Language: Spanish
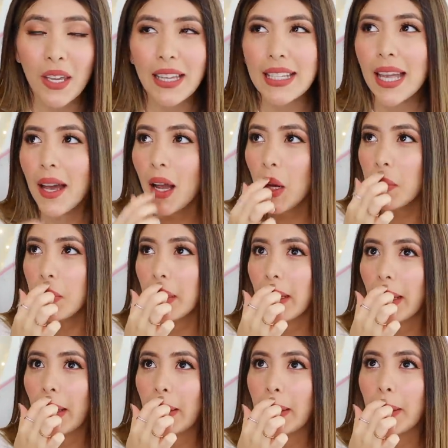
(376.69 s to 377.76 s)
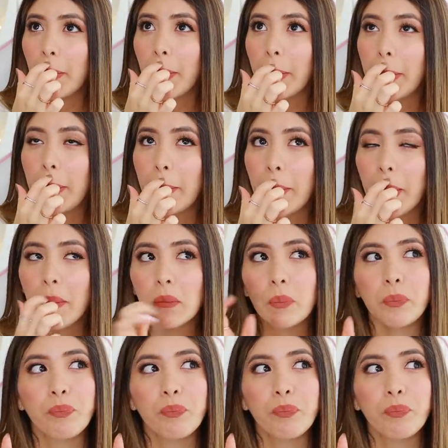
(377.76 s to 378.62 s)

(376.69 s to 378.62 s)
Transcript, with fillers: Y estaba como que entre pedirme